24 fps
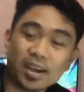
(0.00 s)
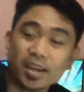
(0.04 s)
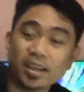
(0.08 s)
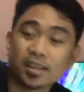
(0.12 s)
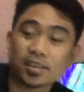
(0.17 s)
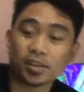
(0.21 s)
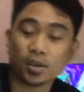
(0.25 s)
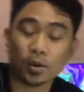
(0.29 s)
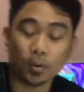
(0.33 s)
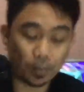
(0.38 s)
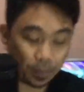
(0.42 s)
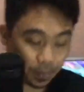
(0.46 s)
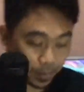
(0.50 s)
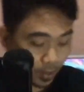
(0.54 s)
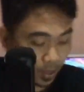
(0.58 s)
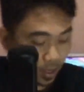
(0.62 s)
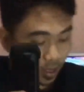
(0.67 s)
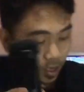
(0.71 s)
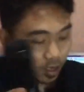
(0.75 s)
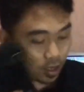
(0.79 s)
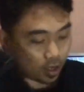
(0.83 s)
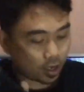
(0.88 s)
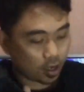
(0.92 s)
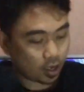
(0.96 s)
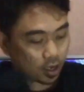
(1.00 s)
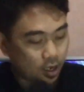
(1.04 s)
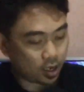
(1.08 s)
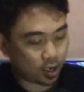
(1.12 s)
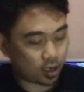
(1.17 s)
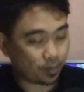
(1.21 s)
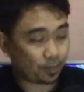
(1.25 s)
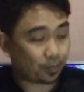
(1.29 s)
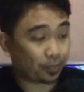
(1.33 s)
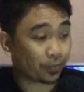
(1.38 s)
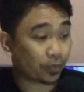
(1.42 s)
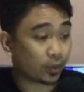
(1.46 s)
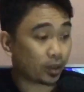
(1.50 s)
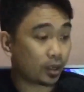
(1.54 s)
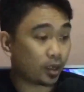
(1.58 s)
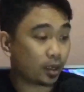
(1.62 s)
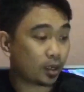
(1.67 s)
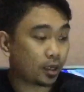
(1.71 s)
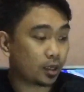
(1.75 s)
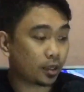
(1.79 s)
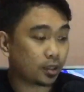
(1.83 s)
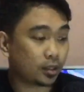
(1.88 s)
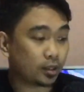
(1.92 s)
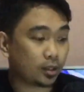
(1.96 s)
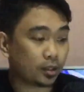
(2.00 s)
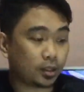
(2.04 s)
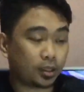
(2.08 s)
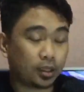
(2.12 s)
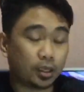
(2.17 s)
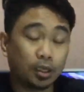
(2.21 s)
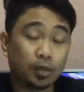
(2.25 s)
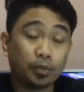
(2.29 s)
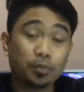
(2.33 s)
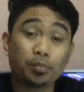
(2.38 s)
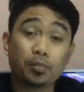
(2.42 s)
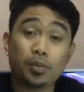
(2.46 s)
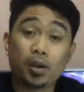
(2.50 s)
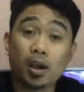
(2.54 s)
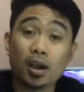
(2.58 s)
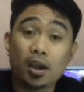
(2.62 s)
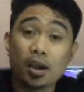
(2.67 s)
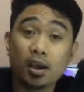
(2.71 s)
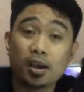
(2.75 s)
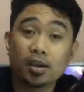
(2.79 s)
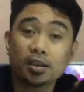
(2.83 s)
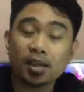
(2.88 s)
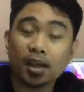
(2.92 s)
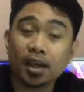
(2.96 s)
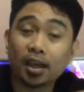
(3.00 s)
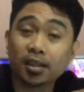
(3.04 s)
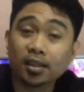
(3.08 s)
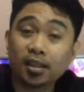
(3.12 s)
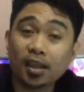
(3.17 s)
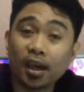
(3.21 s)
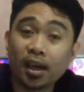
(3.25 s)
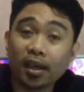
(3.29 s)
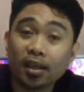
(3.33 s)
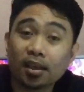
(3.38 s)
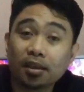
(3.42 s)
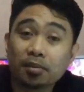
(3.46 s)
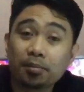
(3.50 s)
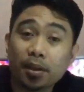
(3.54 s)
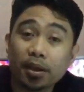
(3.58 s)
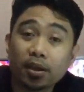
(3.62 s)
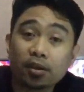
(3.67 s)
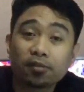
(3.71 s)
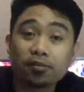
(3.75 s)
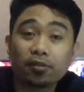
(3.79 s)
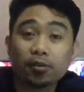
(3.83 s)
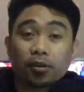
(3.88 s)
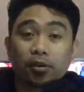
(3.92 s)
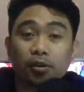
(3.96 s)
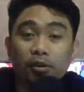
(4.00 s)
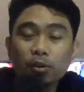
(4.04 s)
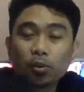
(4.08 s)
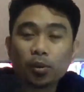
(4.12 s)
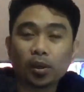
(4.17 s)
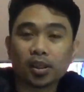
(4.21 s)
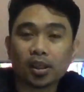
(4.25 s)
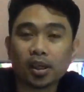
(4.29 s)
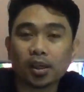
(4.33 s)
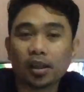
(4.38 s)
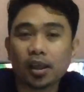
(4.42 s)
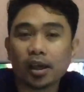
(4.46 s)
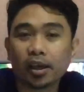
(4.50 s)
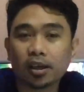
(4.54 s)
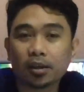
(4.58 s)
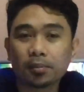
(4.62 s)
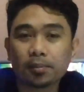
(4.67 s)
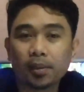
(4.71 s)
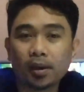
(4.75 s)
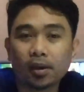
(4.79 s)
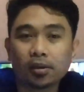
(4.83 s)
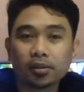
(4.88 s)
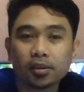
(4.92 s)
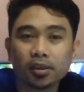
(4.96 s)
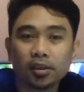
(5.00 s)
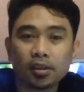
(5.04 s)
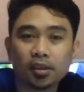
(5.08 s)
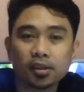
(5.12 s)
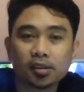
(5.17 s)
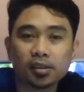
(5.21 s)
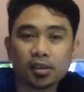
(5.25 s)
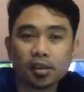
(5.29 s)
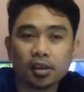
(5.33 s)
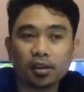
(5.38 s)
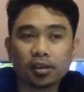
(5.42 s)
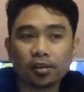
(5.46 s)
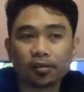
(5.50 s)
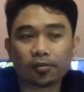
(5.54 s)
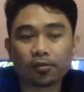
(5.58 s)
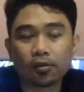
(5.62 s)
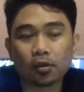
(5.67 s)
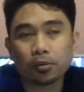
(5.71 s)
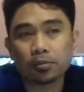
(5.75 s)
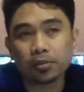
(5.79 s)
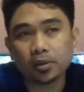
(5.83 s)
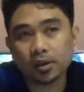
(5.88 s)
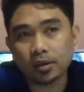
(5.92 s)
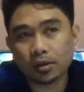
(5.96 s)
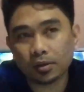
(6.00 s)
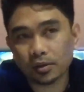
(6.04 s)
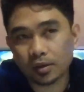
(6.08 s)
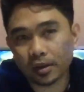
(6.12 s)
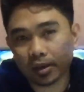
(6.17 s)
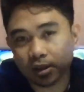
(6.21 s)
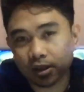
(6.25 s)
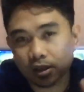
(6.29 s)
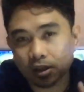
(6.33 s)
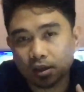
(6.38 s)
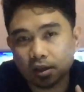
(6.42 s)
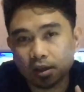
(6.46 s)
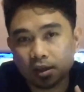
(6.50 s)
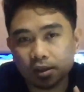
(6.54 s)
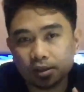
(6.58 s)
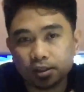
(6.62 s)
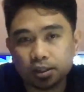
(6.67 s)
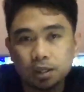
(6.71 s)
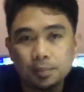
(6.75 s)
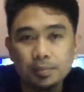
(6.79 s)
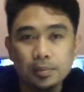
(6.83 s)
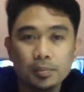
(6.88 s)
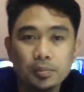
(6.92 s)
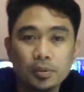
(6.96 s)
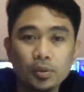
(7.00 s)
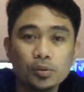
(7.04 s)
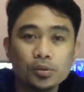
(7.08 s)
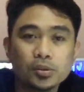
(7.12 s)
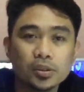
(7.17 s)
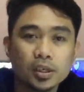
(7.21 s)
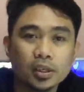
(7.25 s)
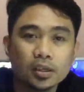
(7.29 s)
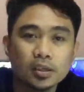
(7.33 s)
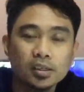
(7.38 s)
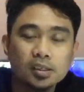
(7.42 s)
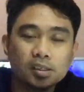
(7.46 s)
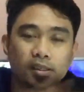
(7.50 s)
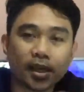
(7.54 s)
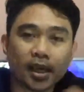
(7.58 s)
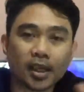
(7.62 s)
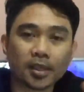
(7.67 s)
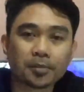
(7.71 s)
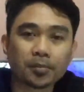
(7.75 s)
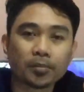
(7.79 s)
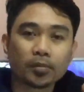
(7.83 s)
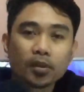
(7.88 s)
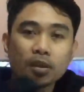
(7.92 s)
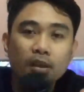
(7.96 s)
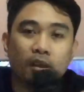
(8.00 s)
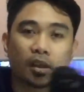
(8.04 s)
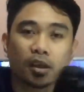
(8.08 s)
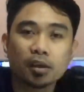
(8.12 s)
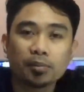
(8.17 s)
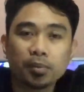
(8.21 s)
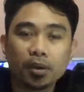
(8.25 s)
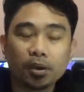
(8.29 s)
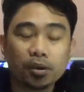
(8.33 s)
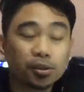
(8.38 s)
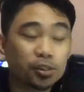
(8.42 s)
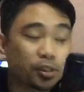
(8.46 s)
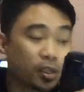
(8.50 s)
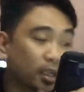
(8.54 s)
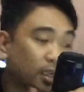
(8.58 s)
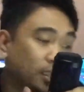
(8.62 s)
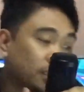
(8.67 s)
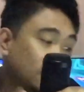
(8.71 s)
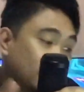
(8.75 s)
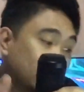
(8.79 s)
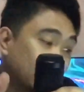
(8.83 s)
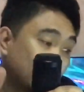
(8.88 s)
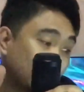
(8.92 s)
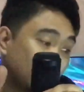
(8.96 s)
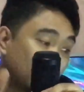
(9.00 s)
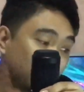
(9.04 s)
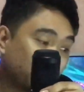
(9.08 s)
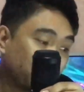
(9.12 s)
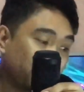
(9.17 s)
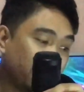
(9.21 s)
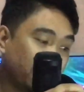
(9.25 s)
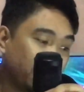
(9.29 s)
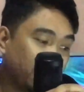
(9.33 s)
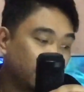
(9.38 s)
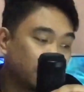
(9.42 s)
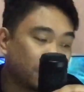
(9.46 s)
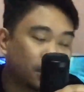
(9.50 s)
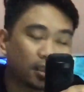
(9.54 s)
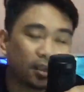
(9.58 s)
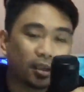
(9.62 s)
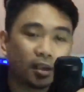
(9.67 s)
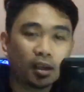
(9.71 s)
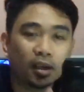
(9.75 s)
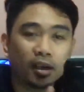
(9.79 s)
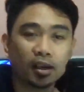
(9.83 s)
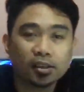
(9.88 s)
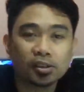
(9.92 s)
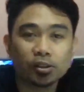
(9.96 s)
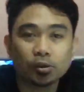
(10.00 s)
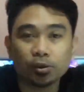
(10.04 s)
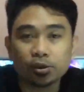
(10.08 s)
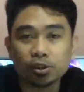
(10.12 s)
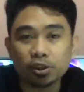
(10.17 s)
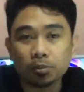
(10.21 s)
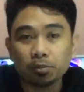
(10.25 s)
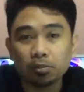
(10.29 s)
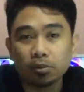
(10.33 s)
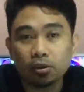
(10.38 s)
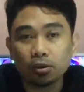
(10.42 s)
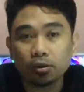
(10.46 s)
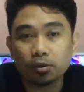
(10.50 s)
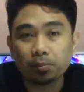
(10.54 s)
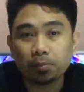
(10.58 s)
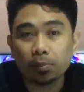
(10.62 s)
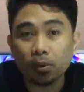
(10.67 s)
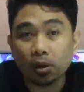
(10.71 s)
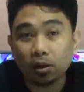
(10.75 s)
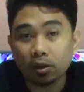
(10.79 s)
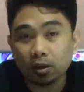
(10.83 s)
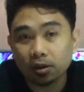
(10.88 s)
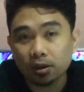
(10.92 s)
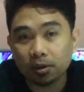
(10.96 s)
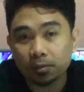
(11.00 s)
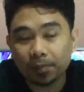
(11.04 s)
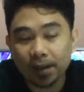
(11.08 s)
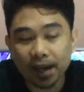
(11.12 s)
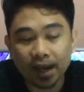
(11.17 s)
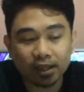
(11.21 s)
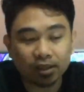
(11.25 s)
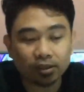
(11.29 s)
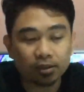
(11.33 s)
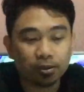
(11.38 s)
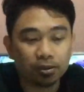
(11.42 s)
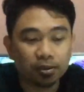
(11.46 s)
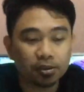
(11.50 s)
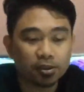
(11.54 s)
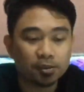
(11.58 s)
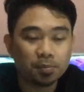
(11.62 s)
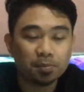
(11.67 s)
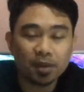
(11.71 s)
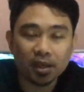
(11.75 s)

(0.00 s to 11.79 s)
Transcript: Alright, so, uh, ang kagandahan ng microphone nito, what I like about it, kasi in-inform din ako ng taga JB Music, is that meron siyang three uh, switchable polar patterns.